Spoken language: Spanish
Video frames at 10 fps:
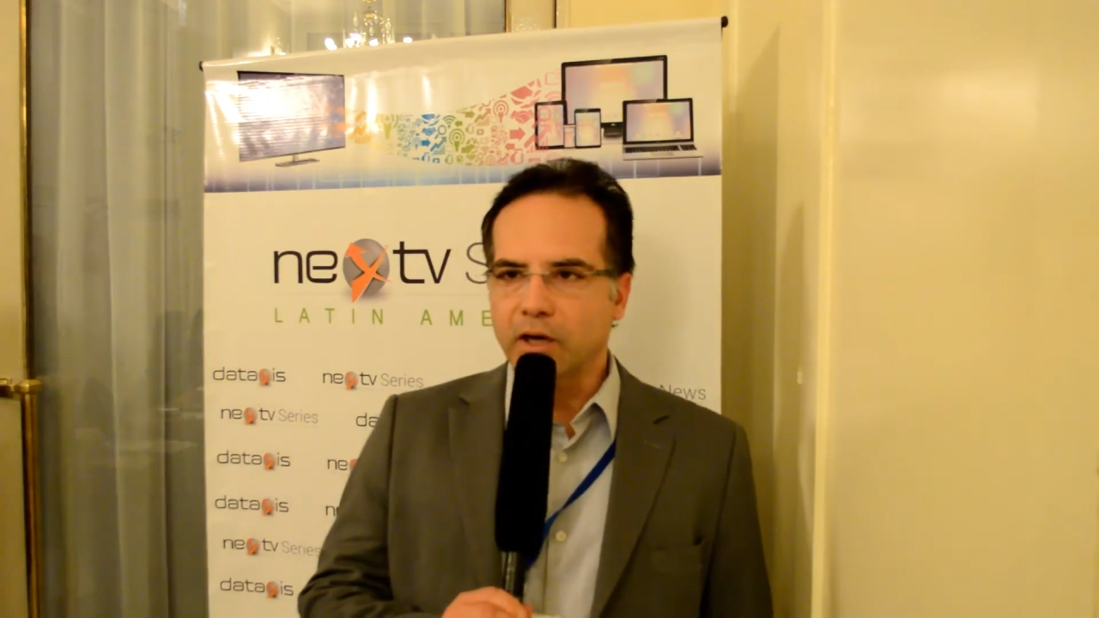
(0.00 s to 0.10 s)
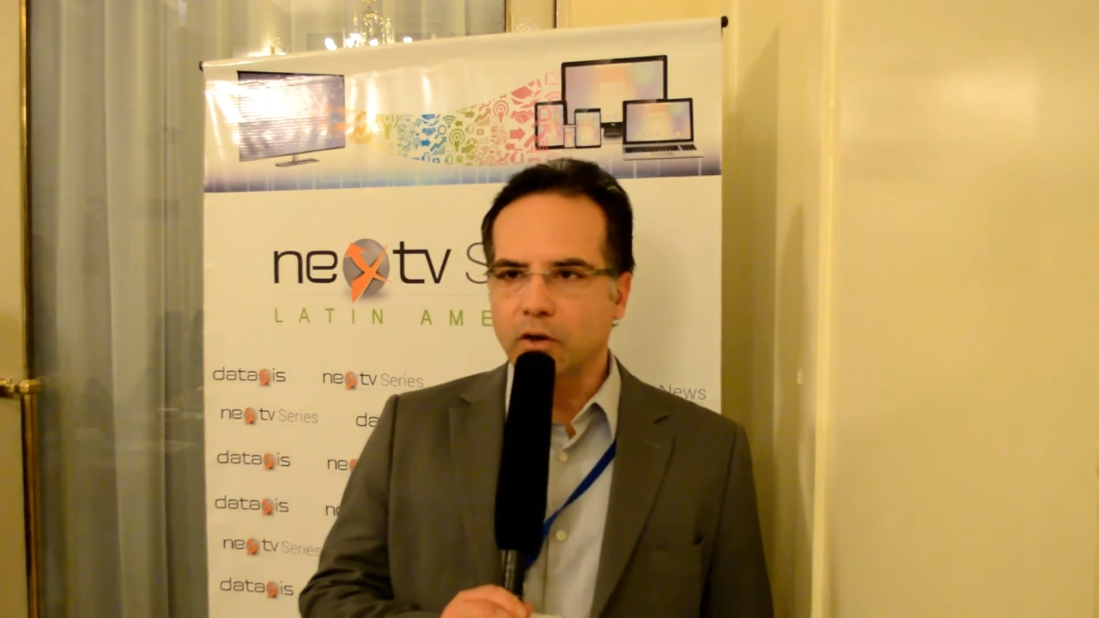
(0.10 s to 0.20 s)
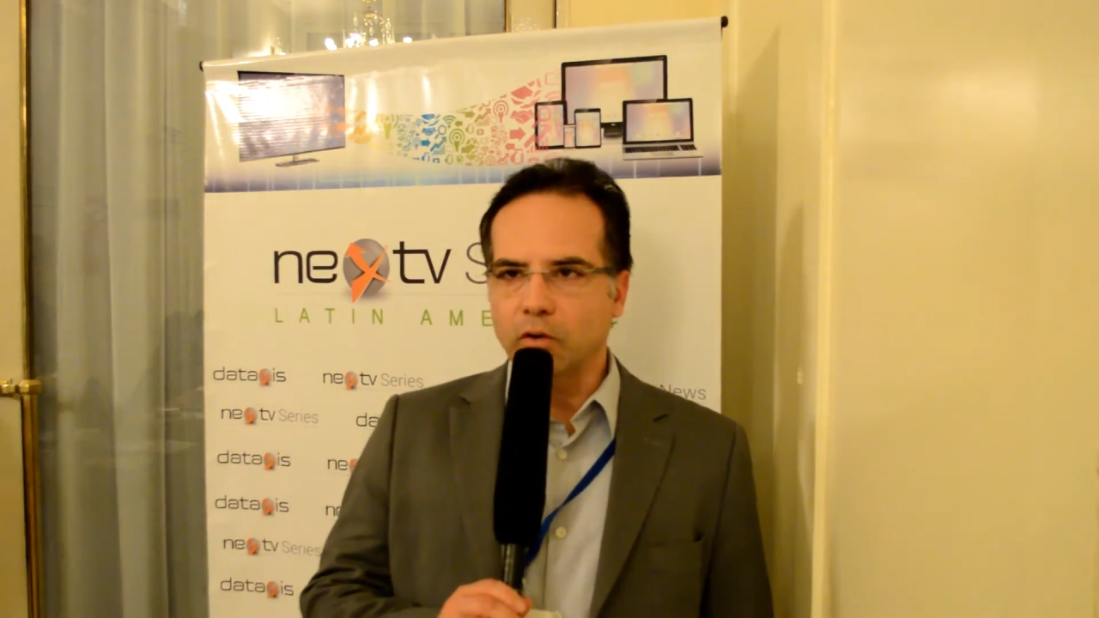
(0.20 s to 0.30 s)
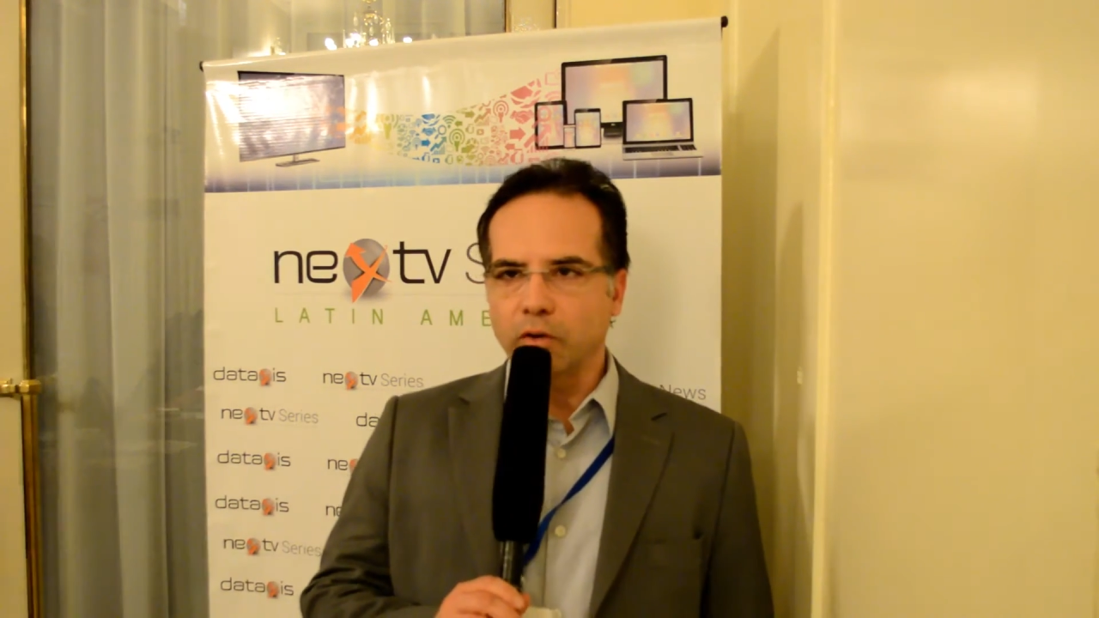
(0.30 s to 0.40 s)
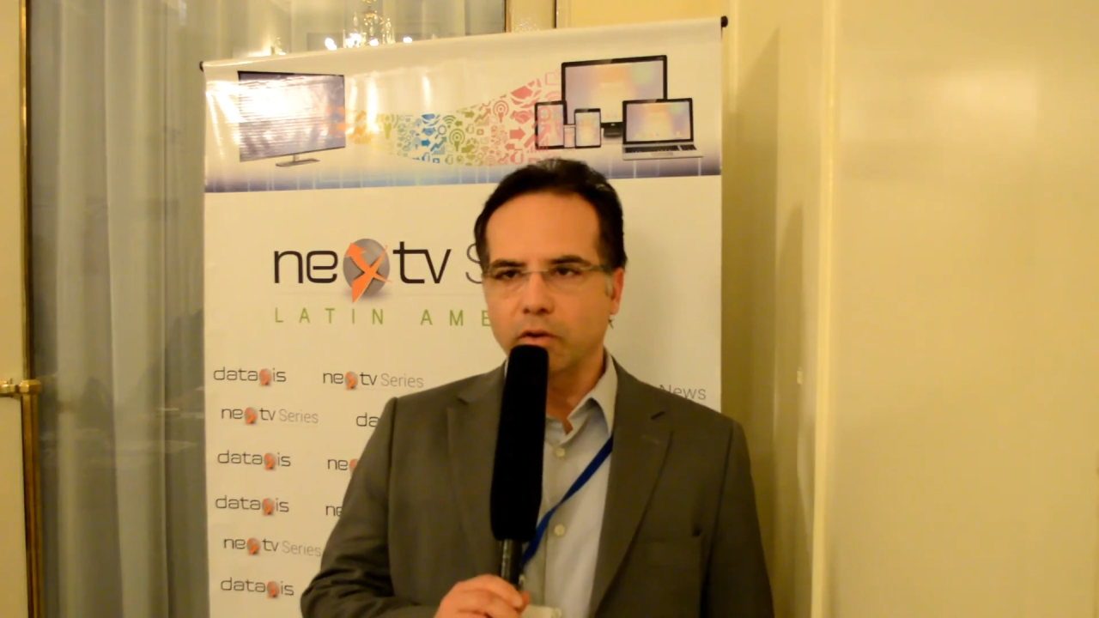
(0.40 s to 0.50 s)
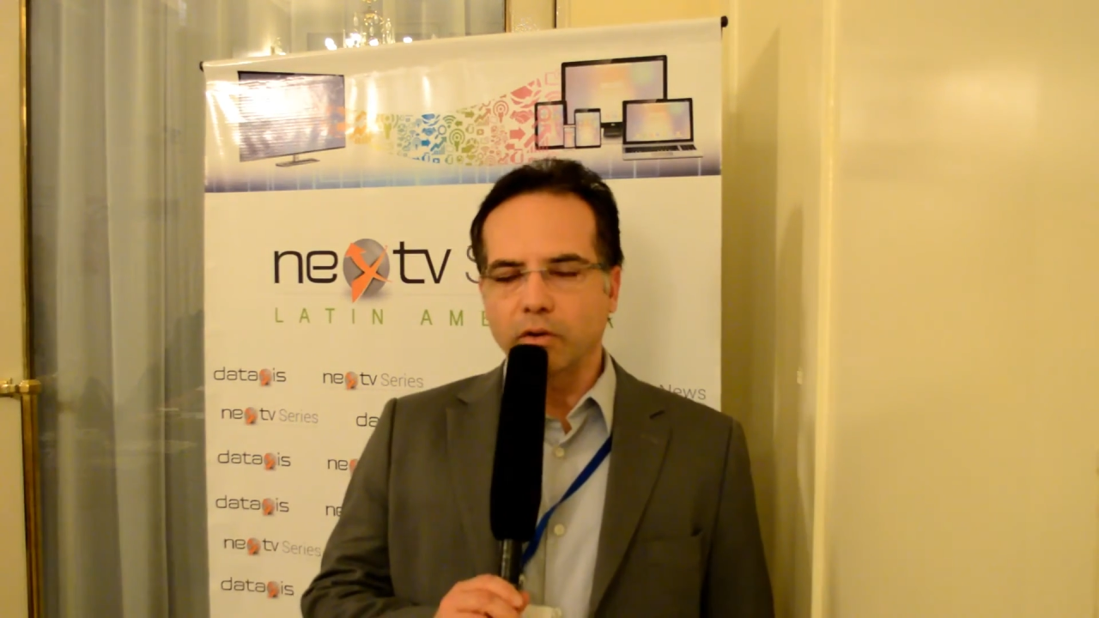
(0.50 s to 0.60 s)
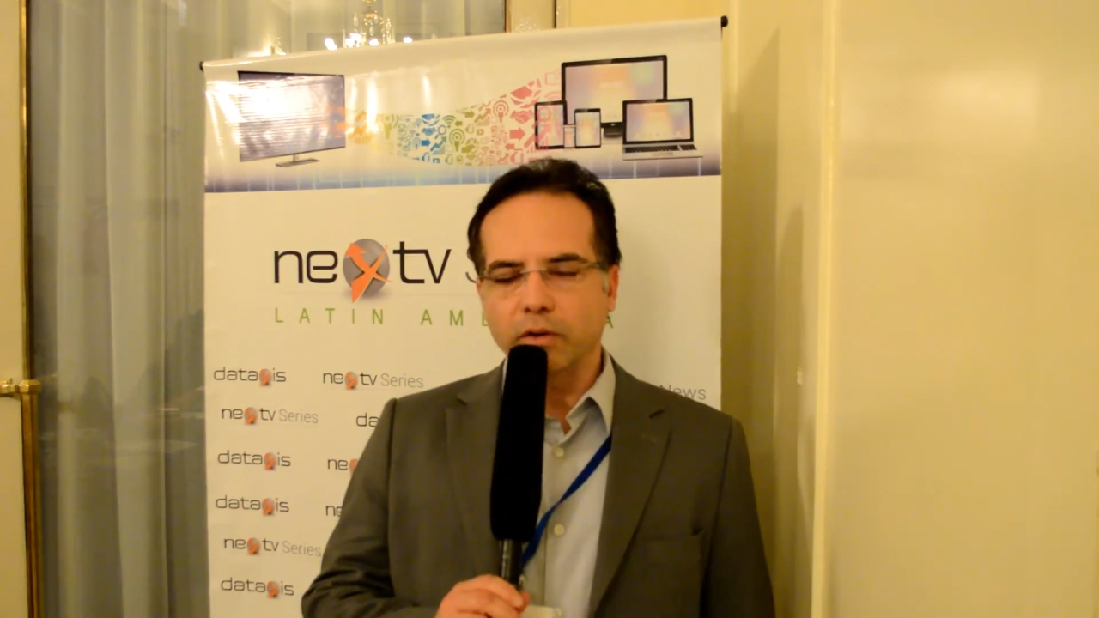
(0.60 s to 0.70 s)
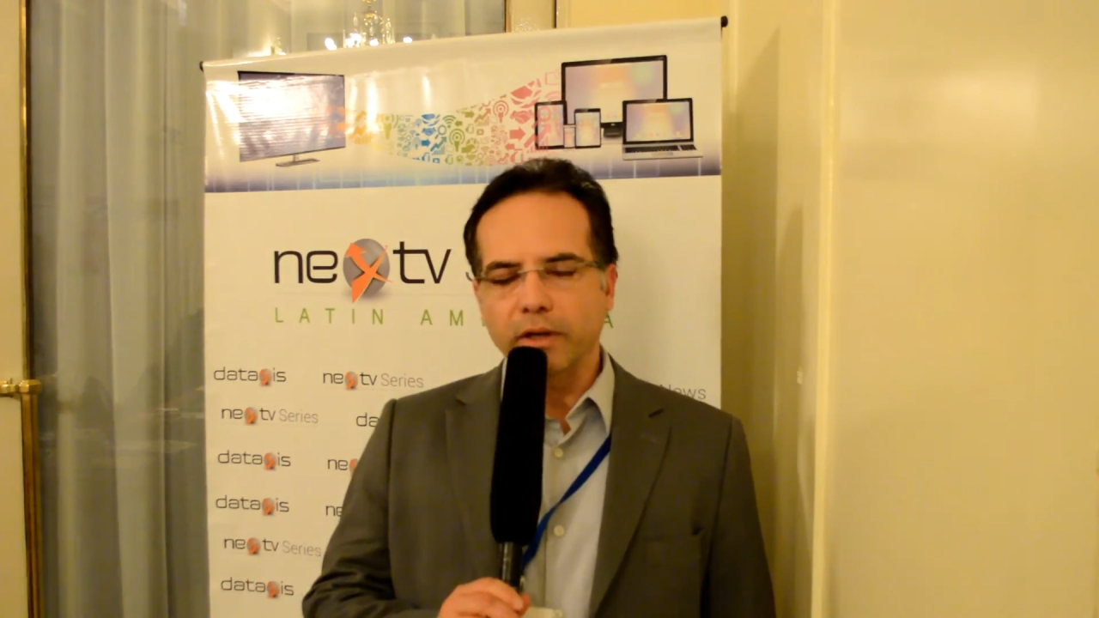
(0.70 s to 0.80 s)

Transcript: con